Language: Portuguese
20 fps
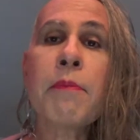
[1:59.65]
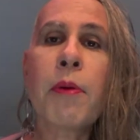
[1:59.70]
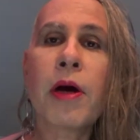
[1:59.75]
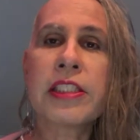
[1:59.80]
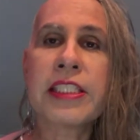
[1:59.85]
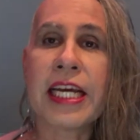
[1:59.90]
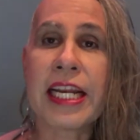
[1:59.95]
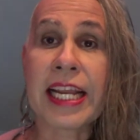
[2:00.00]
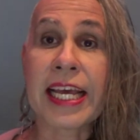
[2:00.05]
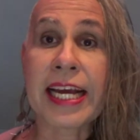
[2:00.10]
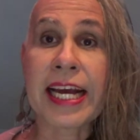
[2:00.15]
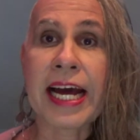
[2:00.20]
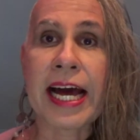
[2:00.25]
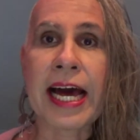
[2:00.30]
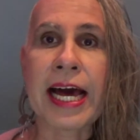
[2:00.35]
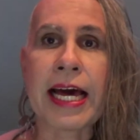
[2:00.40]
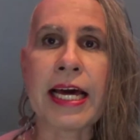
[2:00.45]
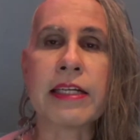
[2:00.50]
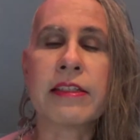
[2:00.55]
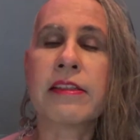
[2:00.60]
pode
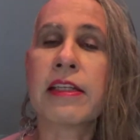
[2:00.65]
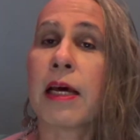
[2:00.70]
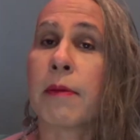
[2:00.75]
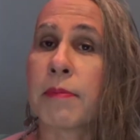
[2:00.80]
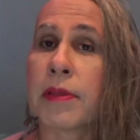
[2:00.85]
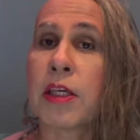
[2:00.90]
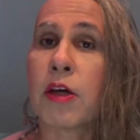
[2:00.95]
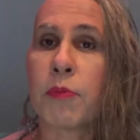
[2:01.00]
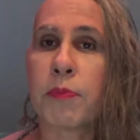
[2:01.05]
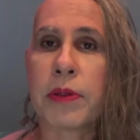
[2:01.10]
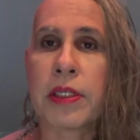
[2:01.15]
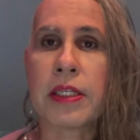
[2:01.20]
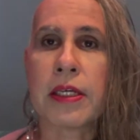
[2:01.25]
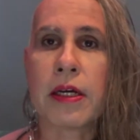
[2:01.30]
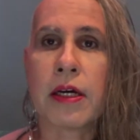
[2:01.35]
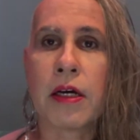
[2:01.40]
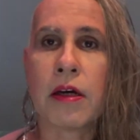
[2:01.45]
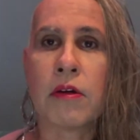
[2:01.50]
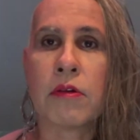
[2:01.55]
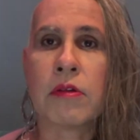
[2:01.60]
alegar, na minha
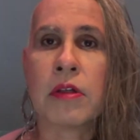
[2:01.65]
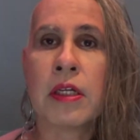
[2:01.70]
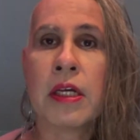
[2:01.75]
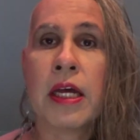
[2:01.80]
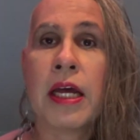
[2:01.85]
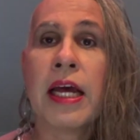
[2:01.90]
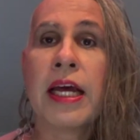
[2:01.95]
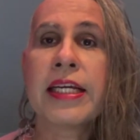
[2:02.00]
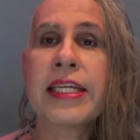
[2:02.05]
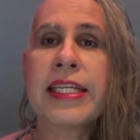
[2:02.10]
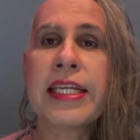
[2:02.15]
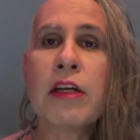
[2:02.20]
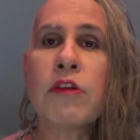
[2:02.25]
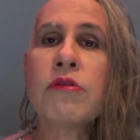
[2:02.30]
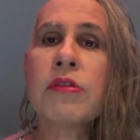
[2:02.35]
opinião, que não